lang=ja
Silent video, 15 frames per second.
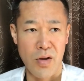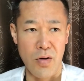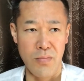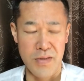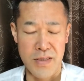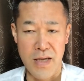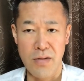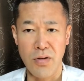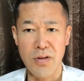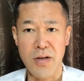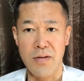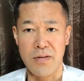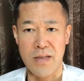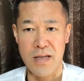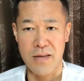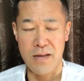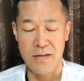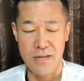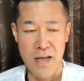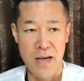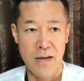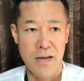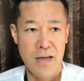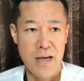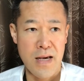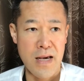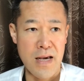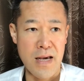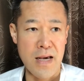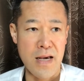お店のチェロさんですね、
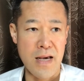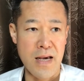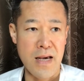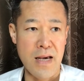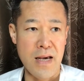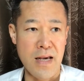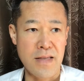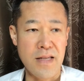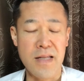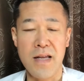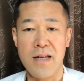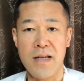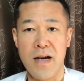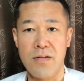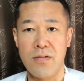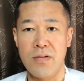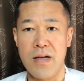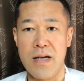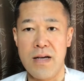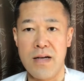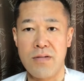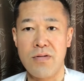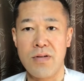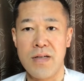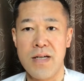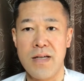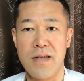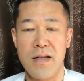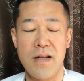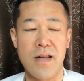えー、瀬田にある、えー、クッキー
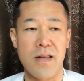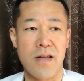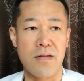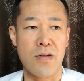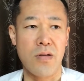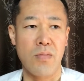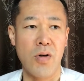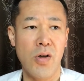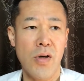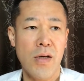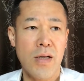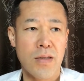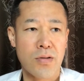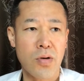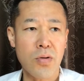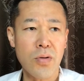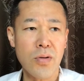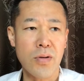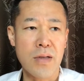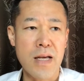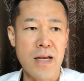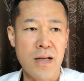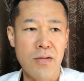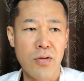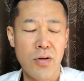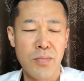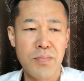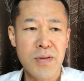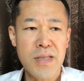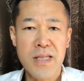屋さんなんですけどもそこのね
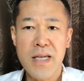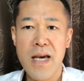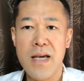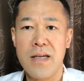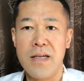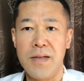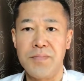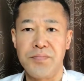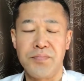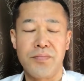こうプチケーキ